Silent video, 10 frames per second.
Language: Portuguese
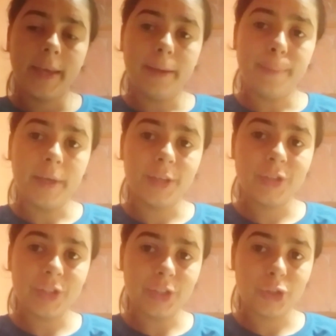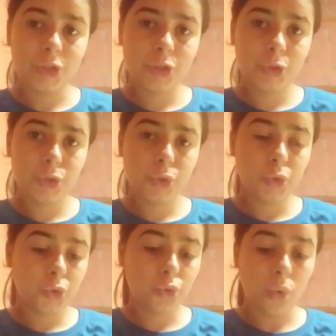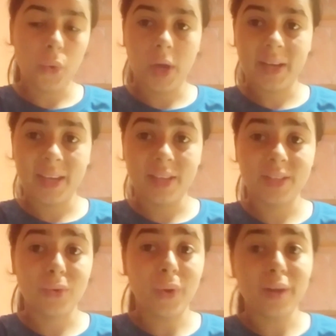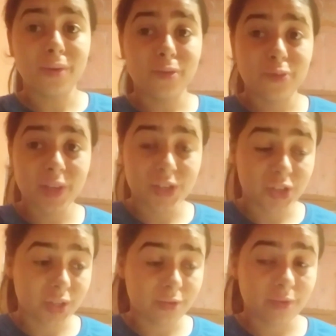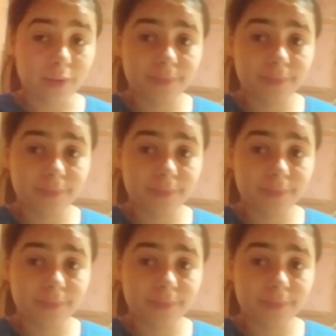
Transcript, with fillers: E minha gente, estou aqui escolhendo feijão.